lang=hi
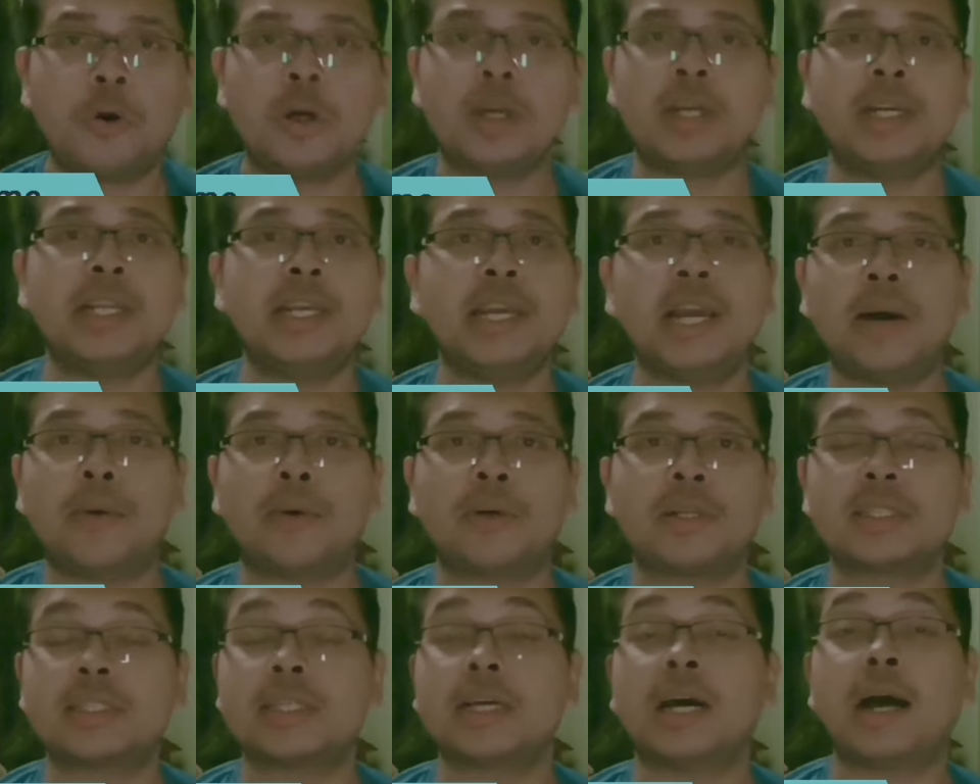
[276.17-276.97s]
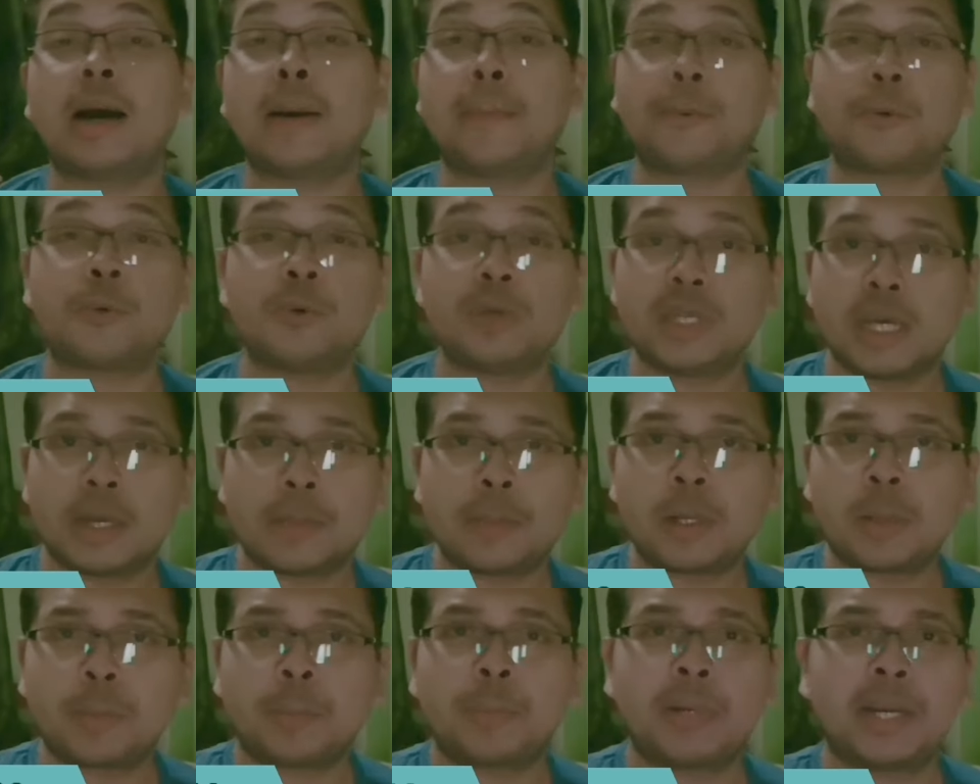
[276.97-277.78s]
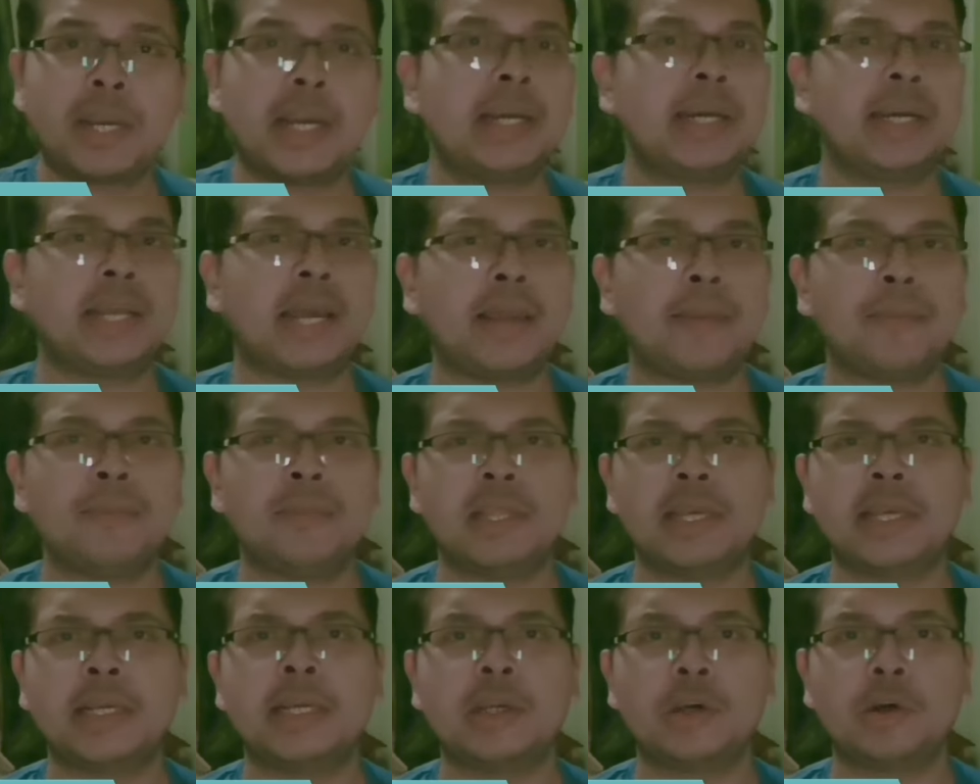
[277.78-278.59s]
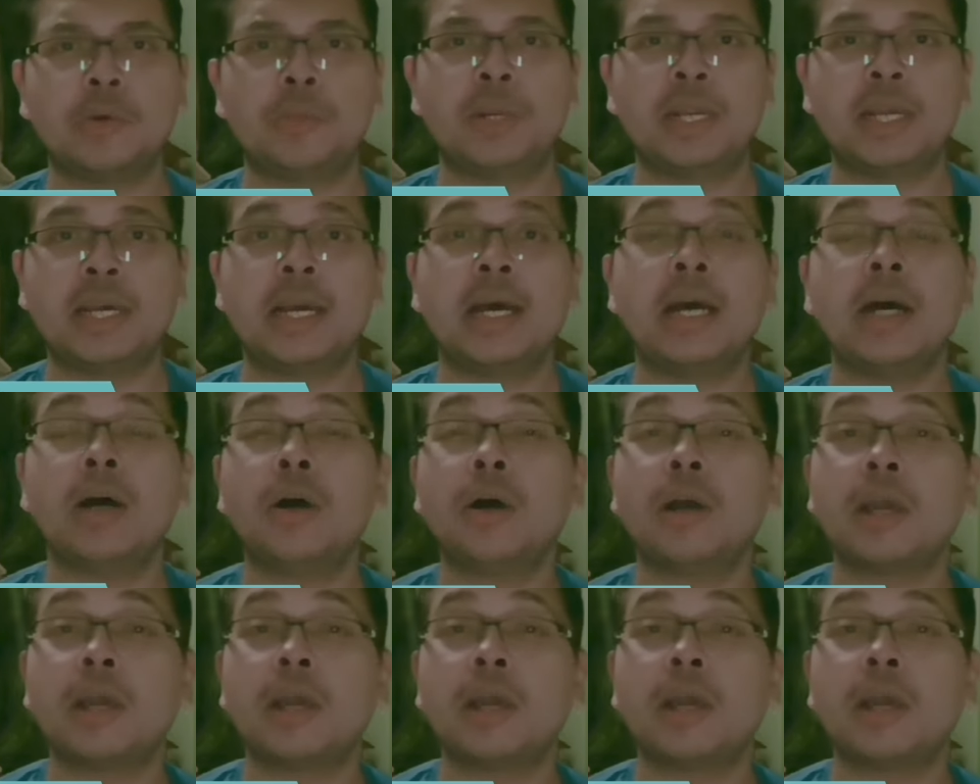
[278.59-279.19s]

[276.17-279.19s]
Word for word: 40 आवर्स का आपको यहाँ पर प्ले टाइम देखने को मिलेगा